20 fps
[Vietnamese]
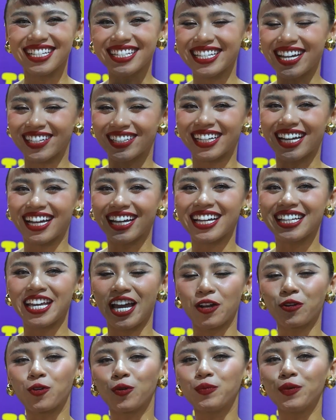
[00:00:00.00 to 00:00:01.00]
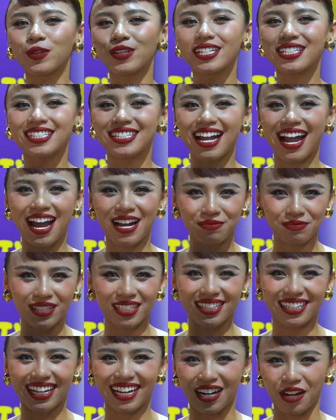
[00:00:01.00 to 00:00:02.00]
Xin chào tất cả khán giả của Molista,
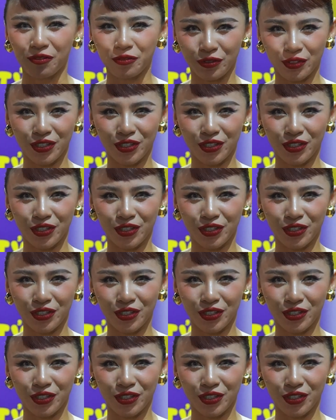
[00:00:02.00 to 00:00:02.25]
mình là Ngọc